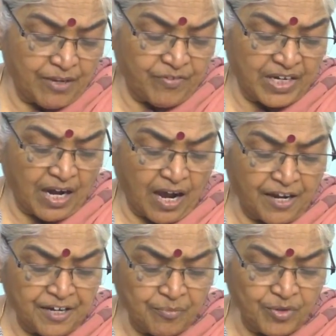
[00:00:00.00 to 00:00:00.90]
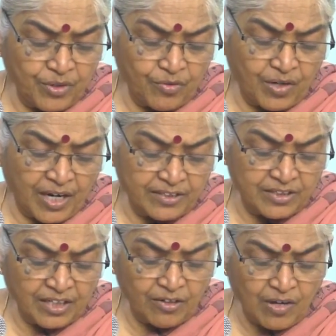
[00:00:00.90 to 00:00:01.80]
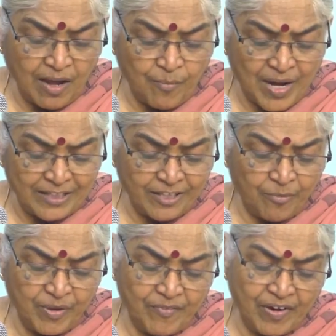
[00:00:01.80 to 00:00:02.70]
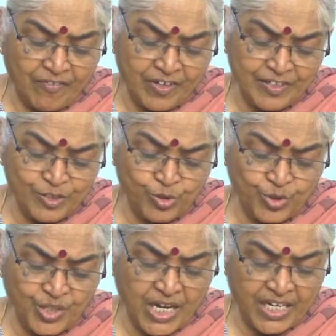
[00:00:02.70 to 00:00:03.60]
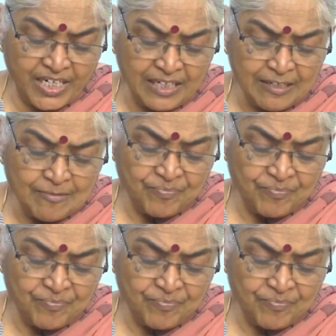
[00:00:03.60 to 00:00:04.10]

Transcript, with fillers: ఇవి కార్యమునకు కర్తలుగా మాత్రమే వ్యవహరించును గాని